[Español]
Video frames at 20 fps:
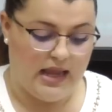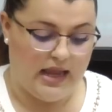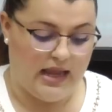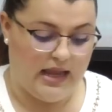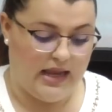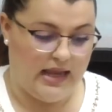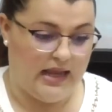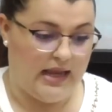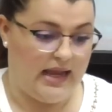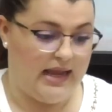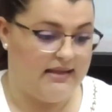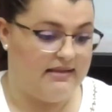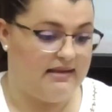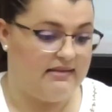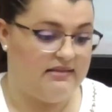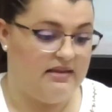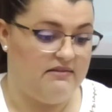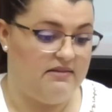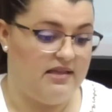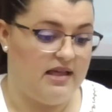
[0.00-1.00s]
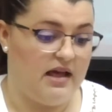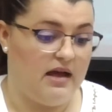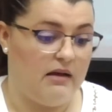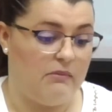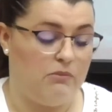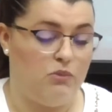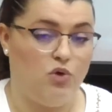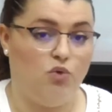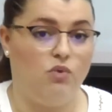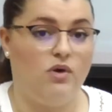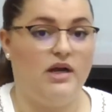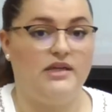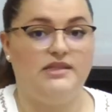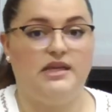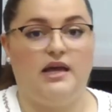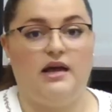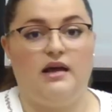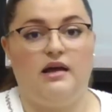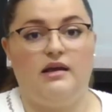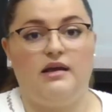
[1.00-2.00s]
Eh, esta actividad nunca
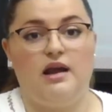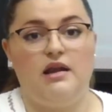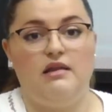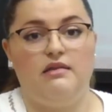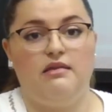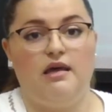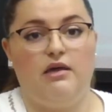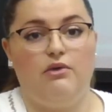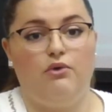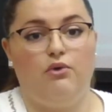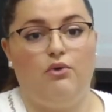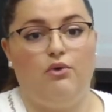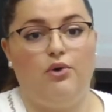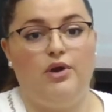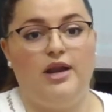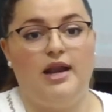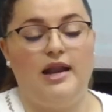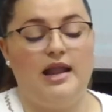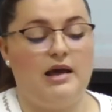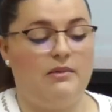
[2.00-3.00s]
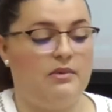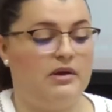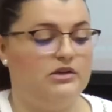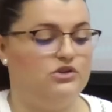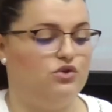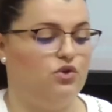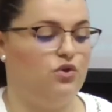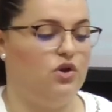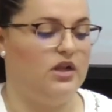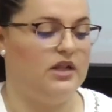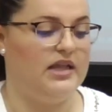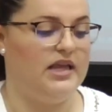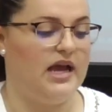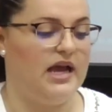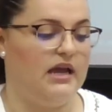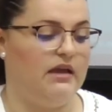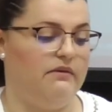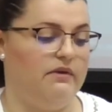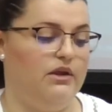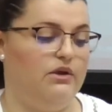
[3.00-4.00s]
se ha realizado en Alama, solo el
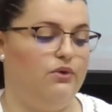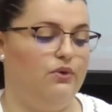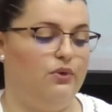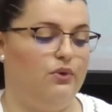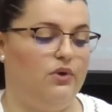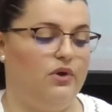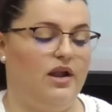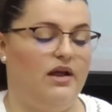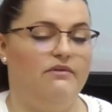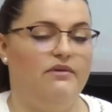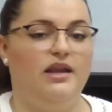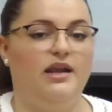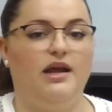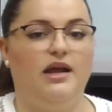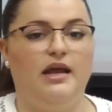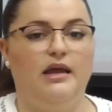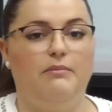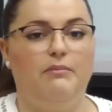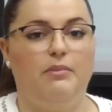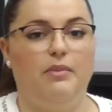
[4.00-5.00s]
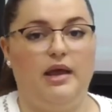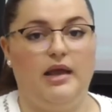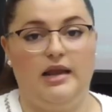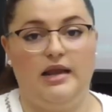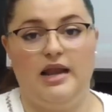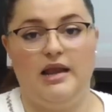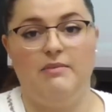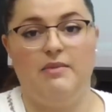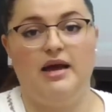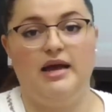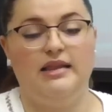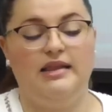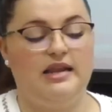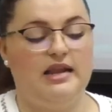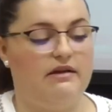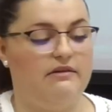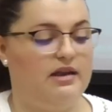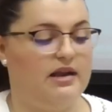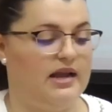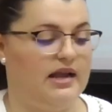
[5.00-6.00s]
día que vino la Virgen, eh, la imagen de
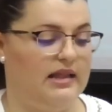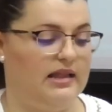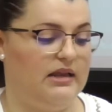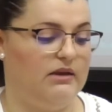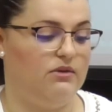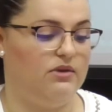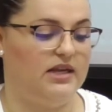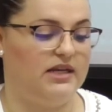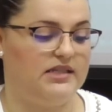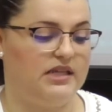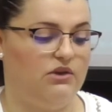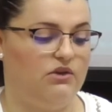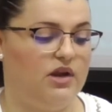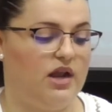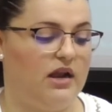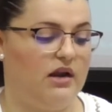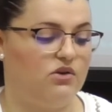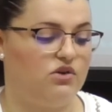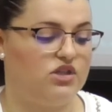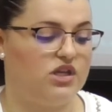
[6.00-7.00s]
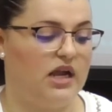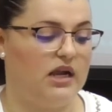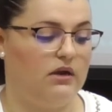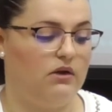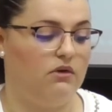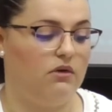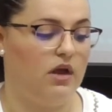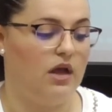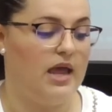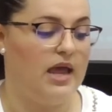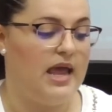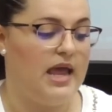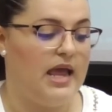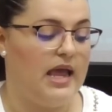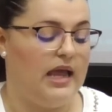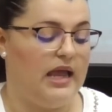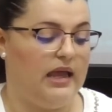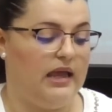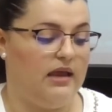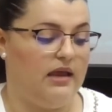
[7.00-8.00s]
la Virgen de Nuestra Señora del Rosario,
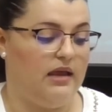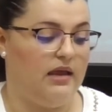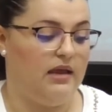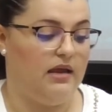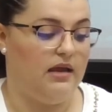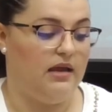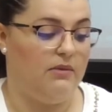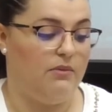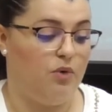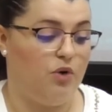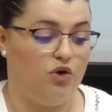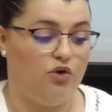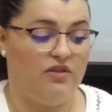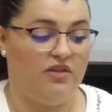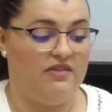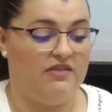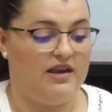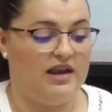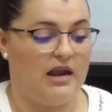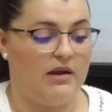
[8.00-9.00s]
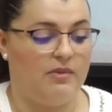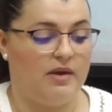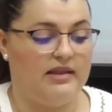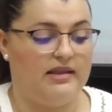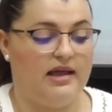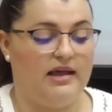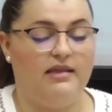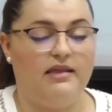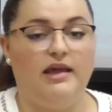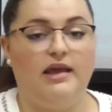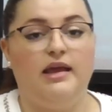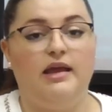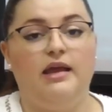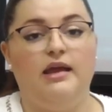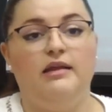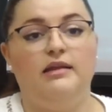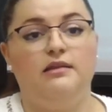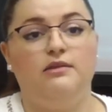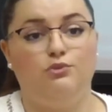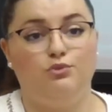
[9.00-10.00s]
y bueno, desde la Hermandad
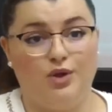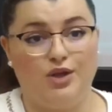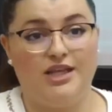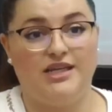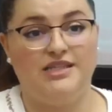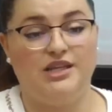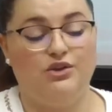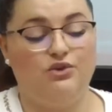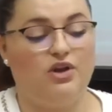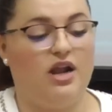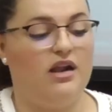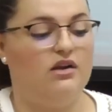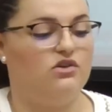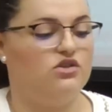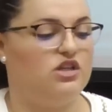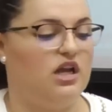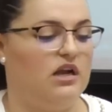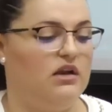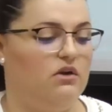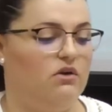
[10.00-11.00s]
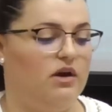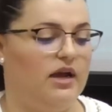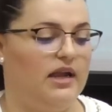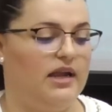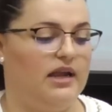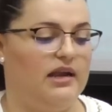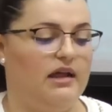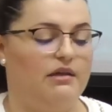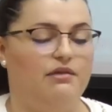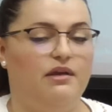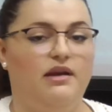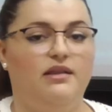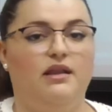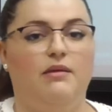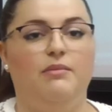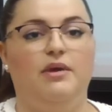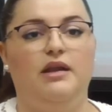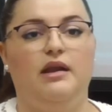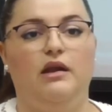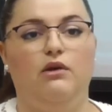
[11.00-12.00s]
de Nuestra Señora del Rosario querían hacer
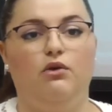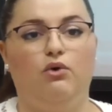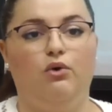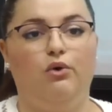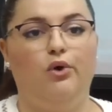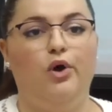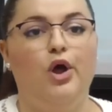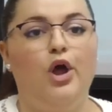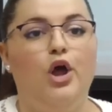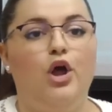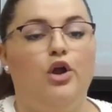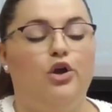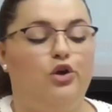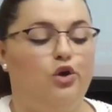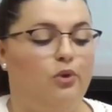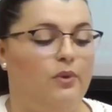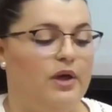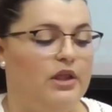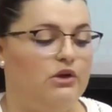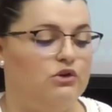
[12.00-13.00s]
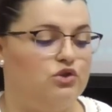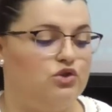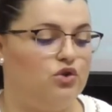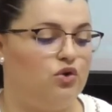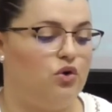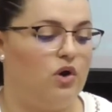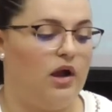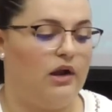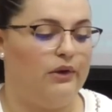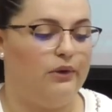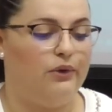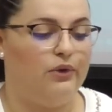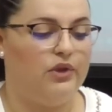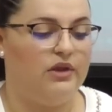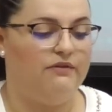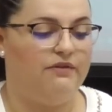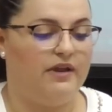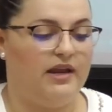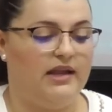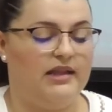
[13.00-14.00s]
también algo novedoso, algo
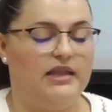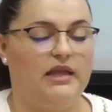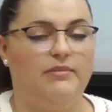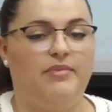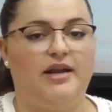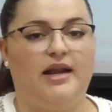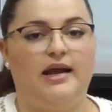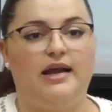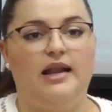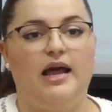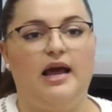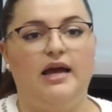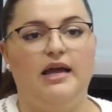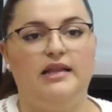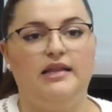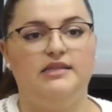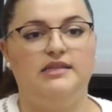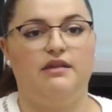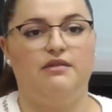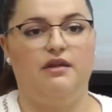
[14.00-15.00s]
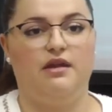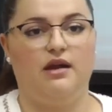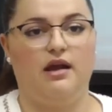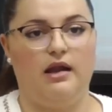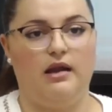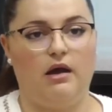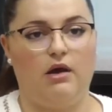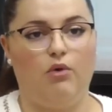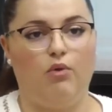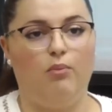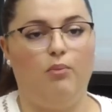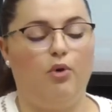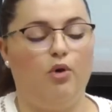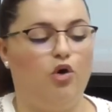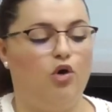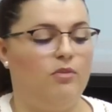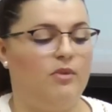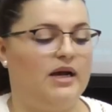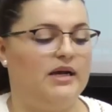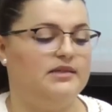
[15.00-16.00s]
diferente para que la gente se acercara un
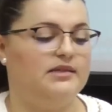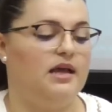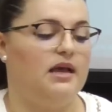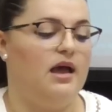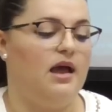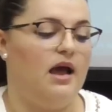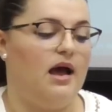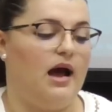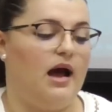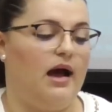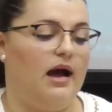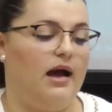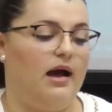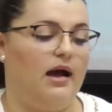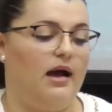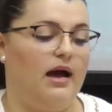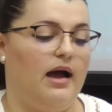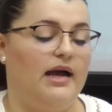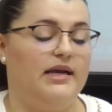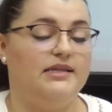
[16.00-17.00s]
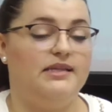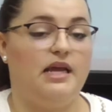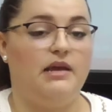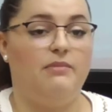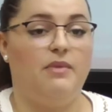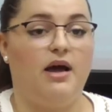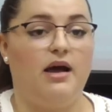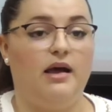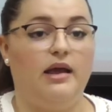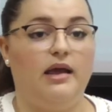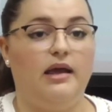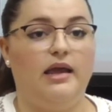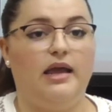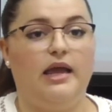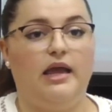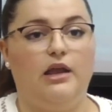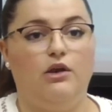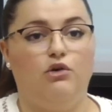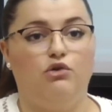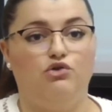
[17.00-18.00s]
poco más a, esa imagen,
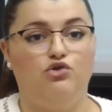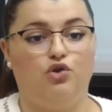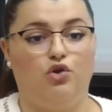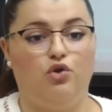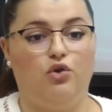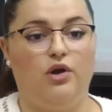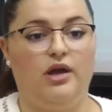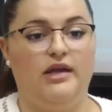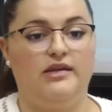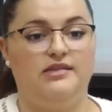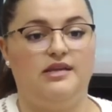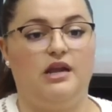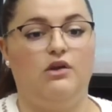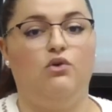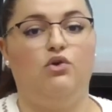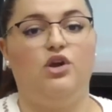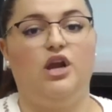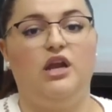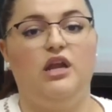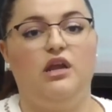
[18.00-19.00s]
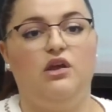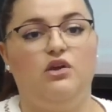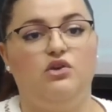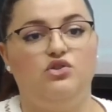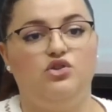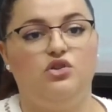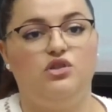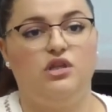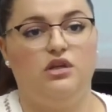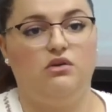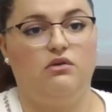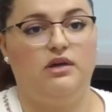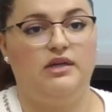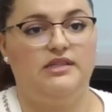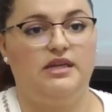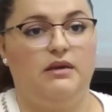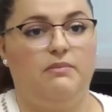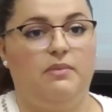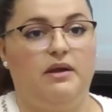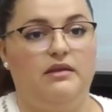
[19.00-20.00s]
que no solo es algo religioso, sino
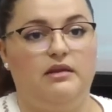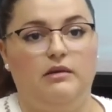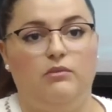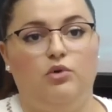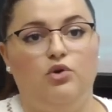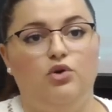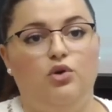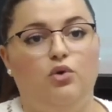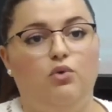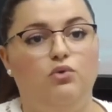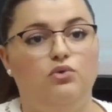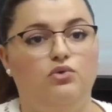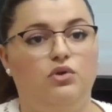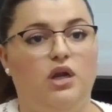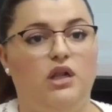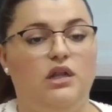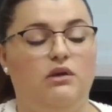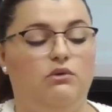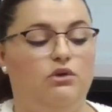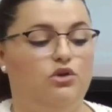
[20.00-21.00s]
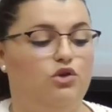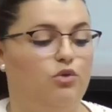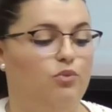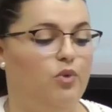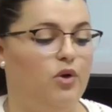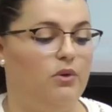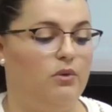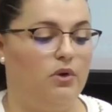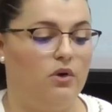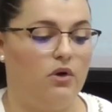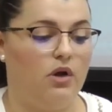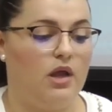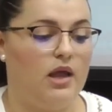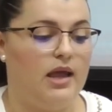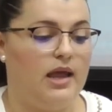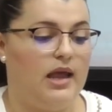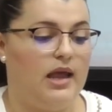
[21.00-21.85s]
es el patrimonio cultural de nuestro pueblo